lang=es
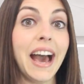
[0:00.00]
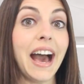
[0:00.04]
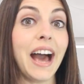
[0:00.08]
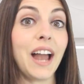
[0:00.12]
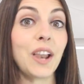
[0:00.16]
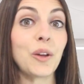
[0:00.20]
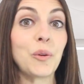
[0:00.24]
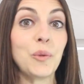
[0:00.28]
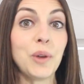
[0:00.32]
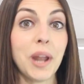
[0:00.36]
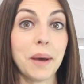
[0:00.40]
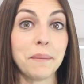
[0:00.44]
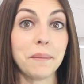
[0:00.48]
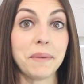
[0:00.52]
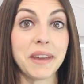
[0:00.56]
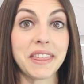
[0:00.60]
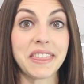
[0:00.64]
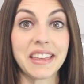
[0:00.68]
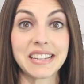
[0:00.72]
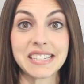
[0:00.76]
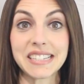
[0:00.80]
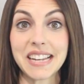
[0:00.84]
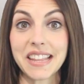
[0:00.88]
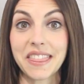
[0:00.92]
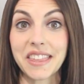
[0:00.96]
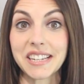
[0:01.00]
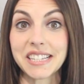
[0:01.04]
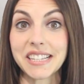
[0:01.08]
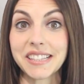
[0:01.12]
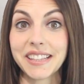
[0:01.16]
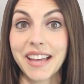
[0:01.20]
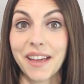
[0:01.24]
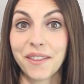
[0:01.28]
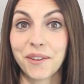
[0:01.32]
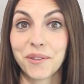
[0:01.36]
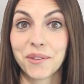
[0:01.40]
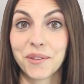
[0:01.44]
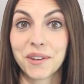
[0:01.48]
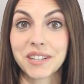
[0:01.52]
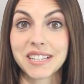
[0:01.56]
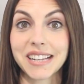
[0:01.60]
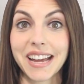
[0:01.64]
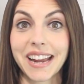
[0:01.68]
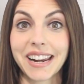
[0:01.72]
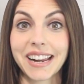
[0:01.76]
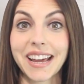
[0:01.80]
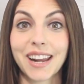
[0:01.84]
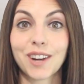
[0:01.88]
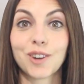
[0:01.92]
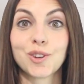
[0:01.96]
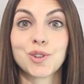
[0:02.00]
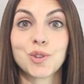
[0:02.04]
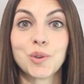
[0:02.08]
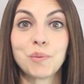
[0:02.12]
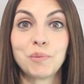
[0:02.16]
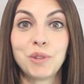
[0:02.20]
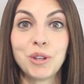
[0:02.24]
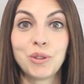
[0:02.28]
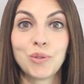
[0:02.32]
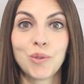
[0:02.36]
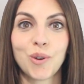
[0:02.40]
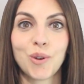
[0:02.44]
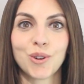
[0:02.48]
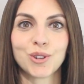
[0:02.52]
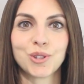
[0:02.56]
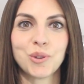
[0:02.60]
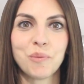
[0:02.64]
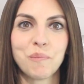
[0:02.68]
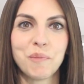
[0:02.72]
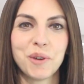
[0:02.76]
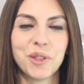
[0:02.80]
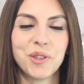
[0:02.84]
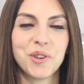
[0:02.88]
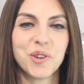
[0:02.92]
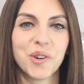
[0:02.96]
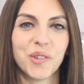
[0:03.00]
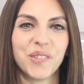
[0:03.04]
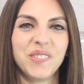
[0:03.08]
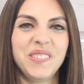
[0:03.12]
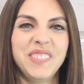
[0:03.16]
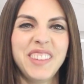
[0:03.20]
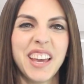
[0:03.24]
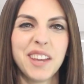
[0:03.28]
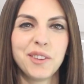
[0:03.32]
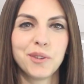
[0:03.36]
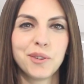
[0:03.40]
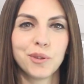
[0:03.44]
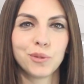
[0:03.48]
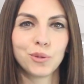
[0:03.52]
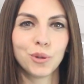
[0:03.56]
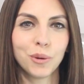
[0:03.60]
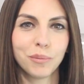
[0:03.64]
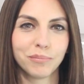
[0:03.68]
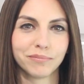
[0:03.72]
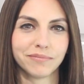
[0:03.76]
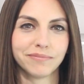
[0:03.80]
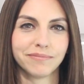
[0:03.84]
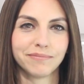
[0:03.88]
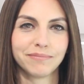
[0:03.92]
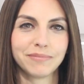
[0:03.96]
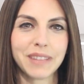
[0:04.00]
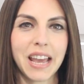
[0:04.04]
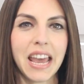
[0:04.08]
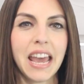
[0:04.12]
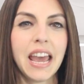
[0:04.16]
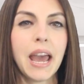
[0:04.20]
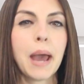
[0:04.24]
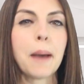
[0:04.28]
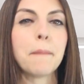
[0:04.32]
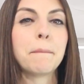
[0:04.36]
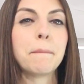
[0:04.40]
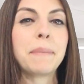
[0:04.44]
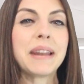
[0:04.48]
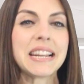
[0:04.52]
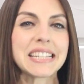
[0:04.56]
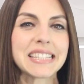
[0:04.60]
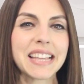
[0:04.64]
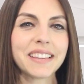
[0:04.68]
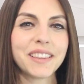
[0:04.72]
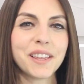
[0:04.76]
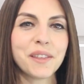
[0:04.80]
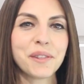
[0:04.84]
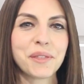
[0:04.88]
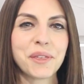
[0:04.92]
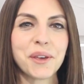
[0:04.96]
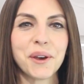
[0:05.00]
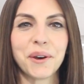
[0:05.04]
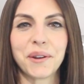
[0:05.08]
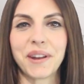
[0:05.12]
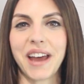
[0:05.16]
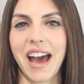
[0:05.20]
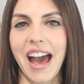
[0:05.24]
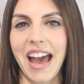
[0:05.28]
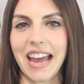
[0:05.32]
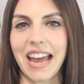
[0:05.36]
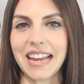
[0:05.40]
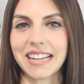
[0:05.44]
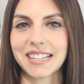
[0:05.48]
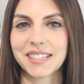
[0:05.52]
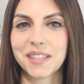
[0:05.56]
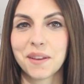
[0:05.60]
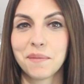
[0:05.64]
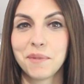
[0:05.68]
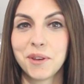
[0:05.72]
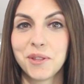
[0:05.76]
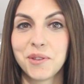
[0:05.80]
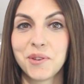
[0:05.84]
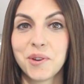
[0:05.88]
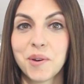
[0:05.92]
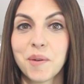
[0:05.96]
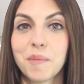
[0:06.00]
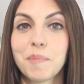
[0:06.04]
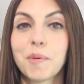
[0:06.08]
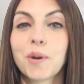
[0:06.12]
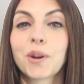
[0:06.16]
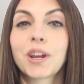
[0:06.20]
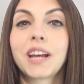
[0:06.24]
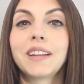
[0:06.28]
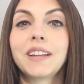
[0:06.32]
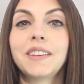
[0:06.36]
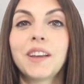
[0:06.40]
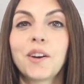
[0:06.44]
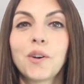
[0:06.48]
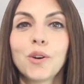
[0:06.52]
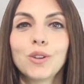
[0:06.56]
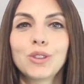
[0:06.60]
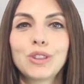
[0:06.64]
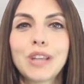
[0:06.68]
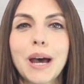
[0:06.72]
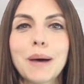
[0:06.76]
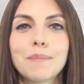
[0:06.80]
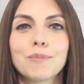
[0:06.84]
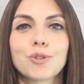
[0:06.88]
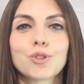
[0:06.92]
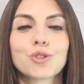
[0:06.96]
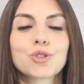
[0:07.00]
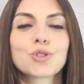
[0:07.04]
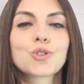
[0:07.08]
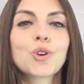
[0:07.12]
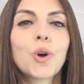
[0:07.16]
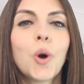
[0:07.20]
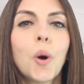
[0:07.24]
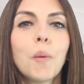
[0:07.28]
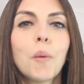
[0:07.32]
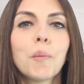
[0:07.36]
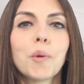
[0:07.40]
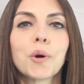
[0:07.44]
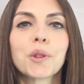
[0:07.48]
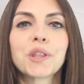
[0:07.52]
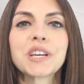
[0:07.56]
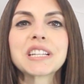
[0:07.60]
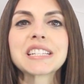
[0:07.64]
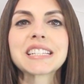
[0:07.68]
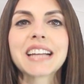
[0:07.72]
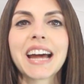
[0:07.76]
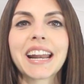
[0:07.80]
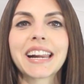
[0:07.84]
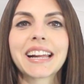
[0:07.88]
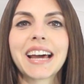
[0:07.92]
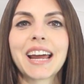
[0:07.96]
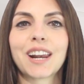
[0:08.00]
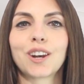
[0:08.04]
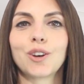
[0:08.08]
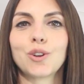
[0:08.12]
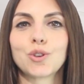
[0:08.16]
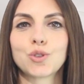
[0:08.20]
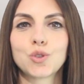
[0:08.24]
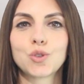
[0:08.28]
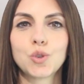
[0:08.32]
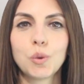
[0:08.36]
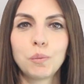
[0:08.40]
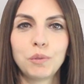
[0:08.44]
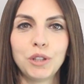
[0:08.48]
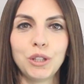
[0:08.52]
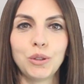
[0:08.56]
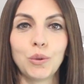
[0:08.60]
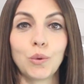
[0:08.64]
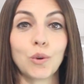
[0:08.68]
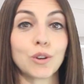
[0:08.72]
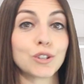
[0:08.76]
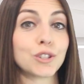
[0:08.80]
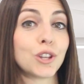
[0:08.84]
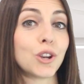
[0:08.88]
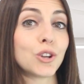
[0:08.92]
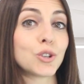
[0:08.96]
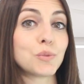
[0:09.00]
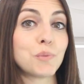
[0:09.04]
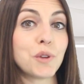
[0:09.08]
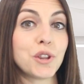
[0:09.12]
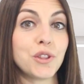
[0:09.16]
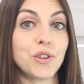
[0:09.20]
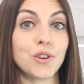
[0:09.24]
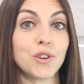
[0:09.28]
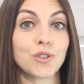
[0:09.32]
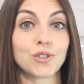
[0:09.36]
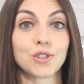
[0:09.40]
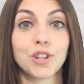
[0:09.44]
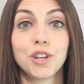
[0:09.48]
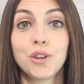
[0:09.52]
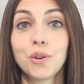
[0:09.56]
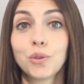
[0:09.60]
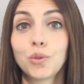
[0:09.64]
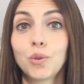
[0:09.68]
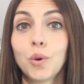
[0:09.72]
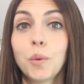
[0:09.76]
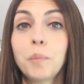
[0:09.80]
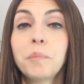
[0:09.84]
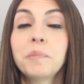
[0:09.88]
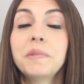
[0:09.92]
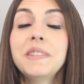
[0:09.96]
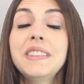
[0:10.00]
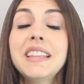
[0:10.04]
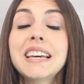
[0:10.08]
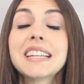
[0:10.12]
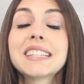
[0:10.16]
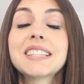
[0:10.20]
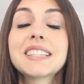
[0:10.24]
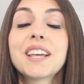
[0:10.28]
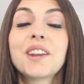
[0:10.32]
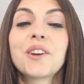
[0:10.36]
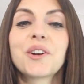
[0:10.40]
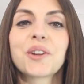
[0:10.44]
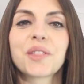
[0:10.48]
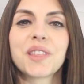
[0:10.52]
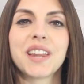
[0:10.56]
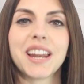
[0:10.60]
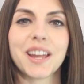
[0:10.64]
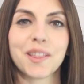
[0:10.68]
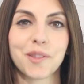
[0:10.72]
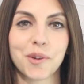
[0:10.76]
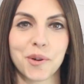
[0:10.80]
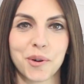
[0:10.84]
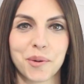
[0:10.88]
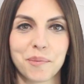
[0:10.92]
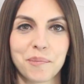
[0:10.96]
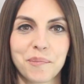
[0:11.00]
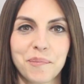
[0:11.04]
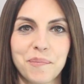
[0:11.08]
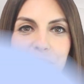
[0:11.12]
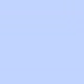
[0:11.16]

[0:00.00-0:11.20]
¿Alguna vez has necesitado descargar los subtítulos de un vídeo de YouTube? Presta atención a este vídeo porque te contamos cómo descargar los subtítulos de los vídeos de YouTube desde el ordenador.